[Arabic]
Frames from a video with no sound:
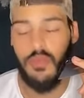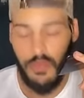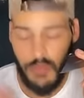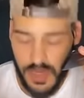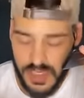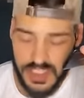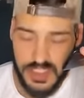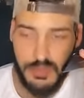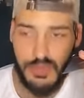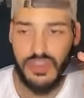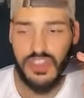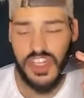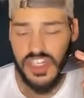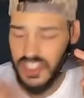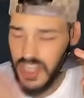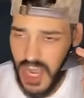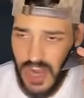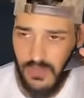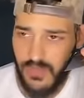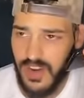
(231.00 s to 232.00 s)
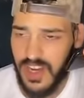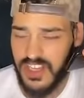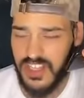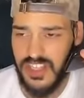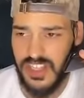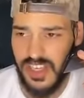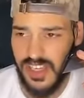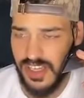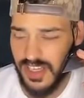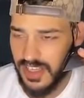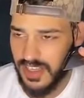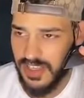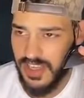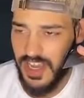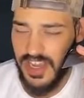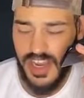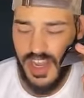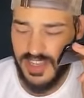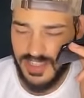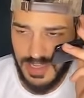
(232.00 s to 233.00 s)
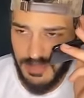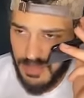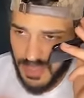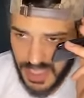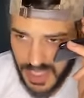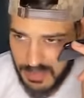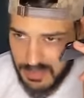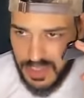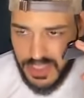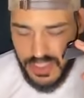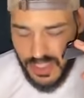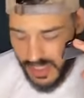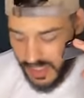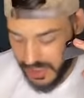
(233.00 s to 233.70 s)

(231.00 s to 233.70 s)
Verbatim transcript: ماشي مشكل شحال في لاج ديالك حنا اصلا ما كيهمناش